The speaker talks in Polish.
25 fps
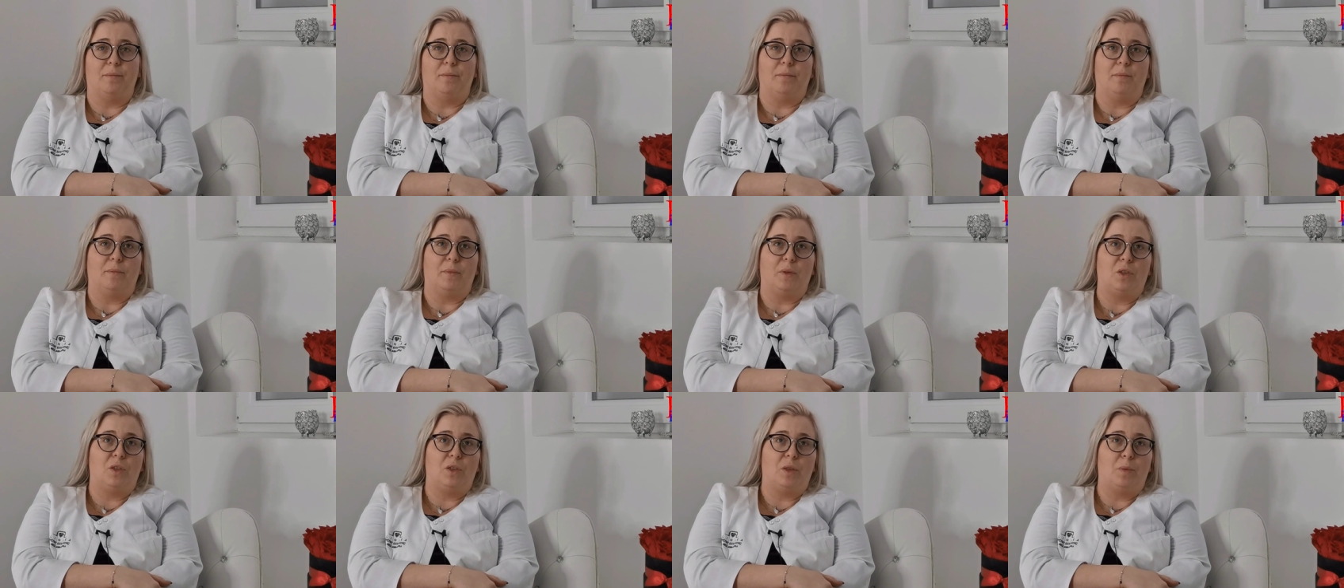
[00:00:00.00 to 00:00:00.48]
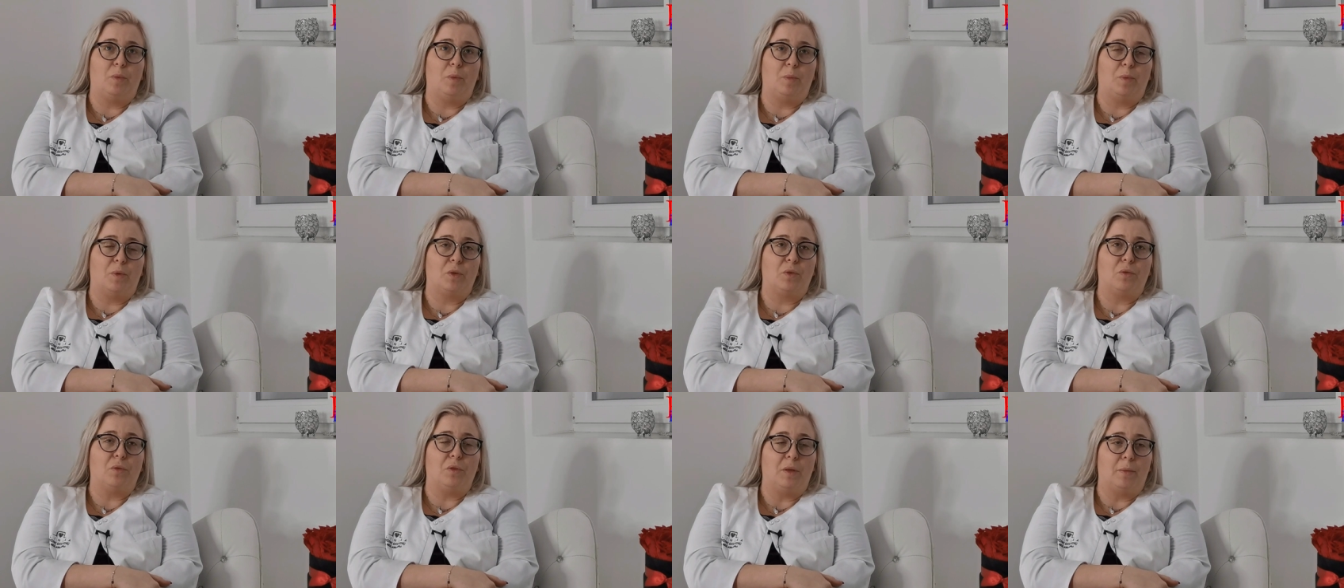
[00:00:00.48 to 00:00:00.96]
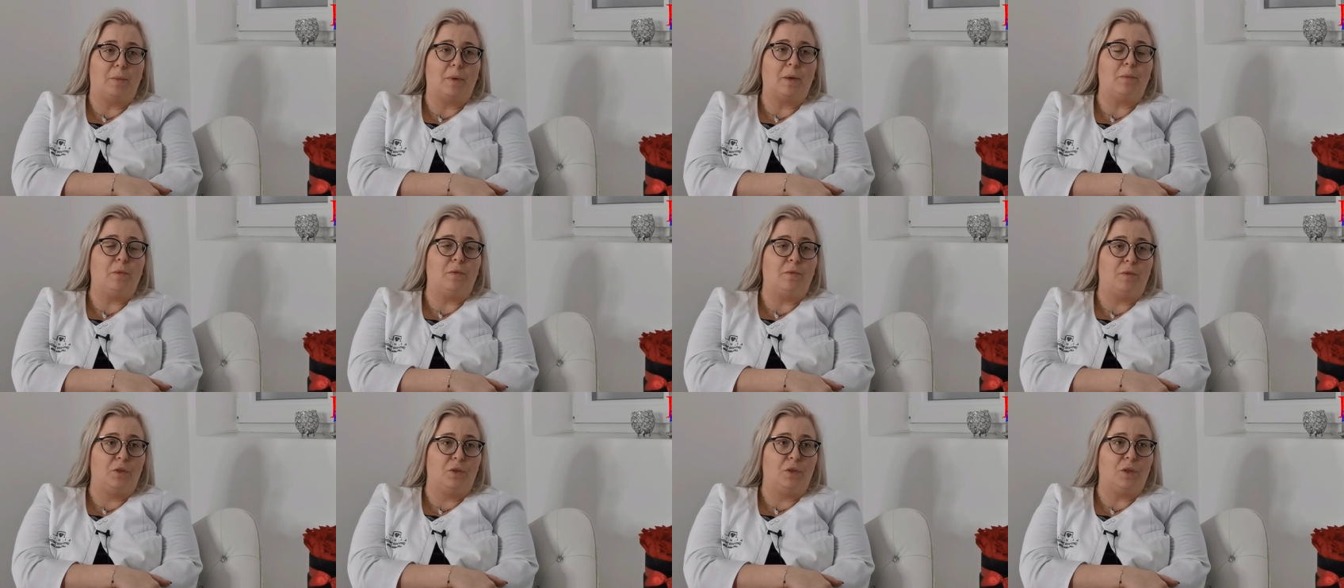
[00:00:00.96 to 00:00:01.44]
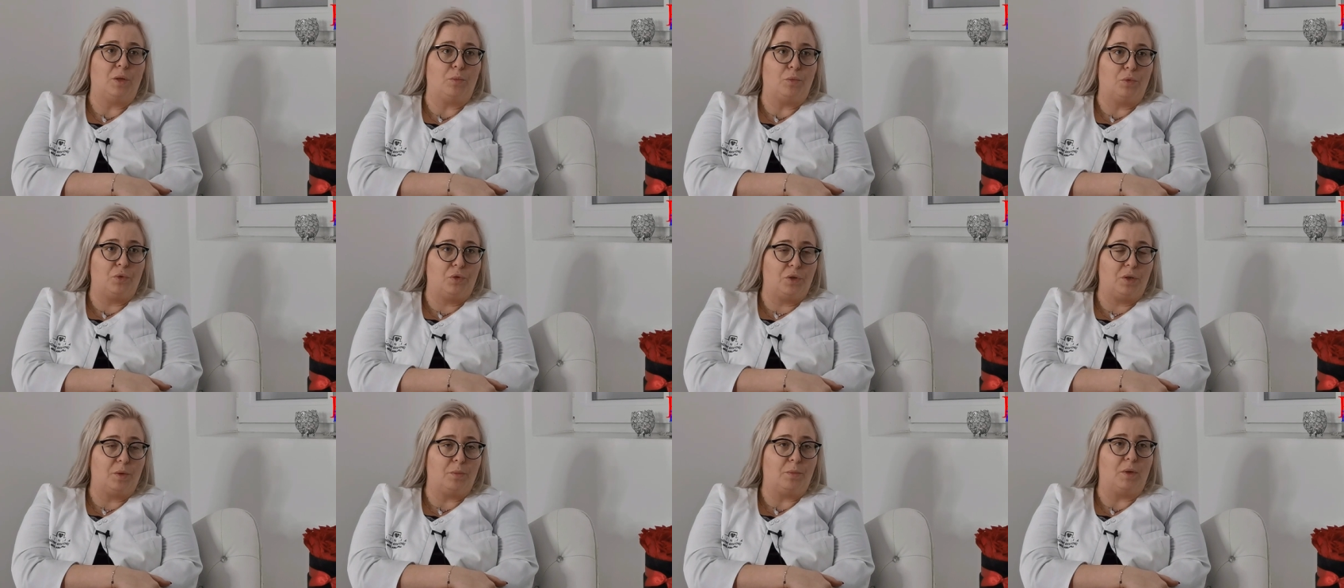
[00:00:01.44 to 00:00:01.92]
gdzie po prostu nie mamy wyjścia,
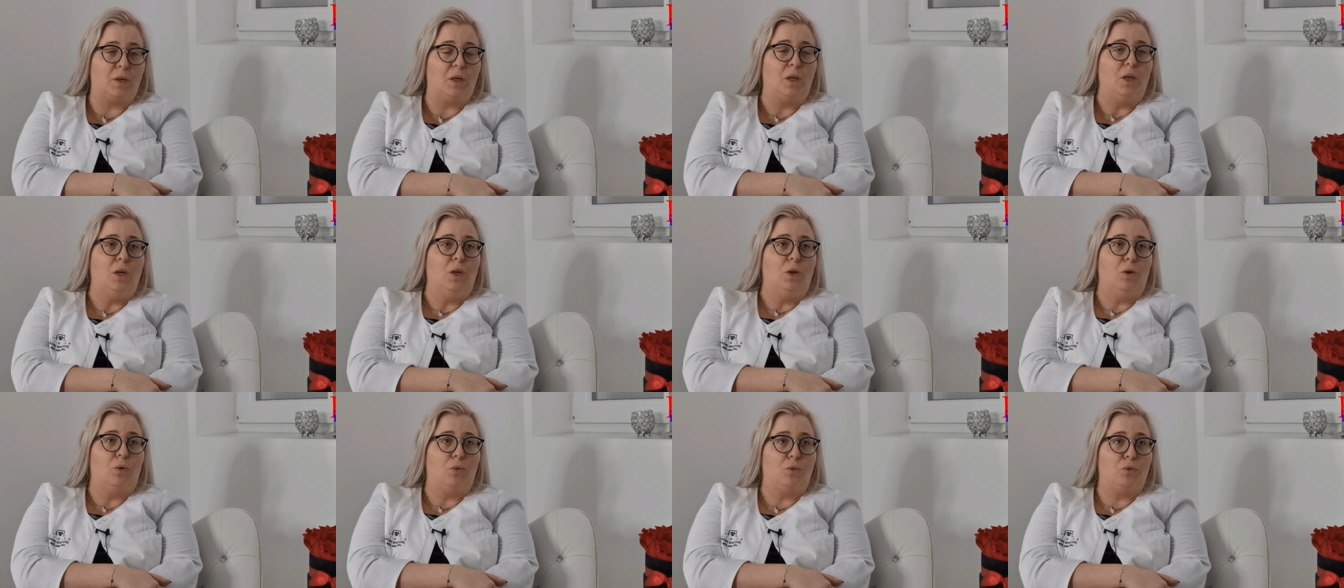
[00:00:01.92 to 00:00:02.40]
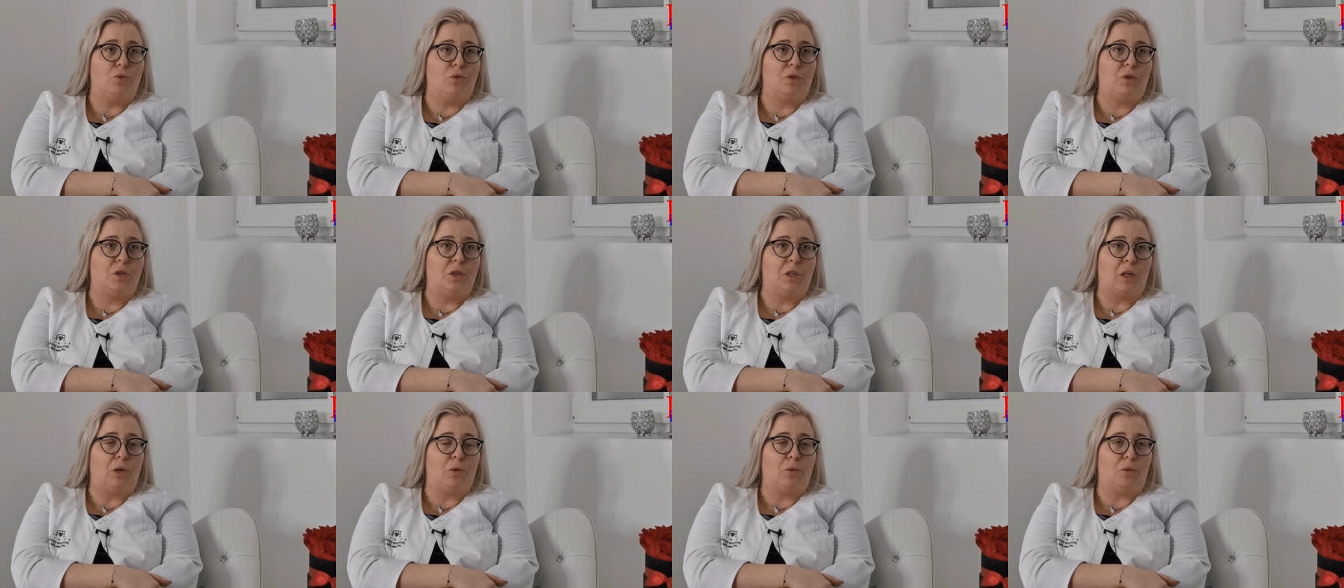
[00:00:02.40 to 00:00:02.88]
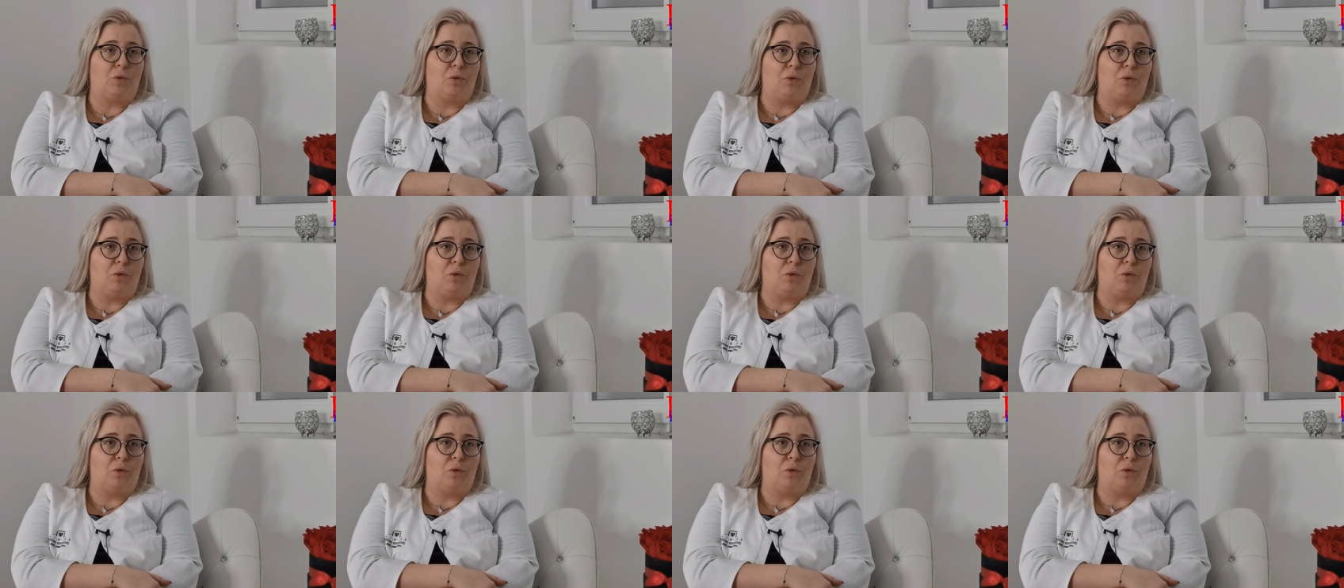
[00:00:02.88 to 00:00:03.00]
musimy użyć e,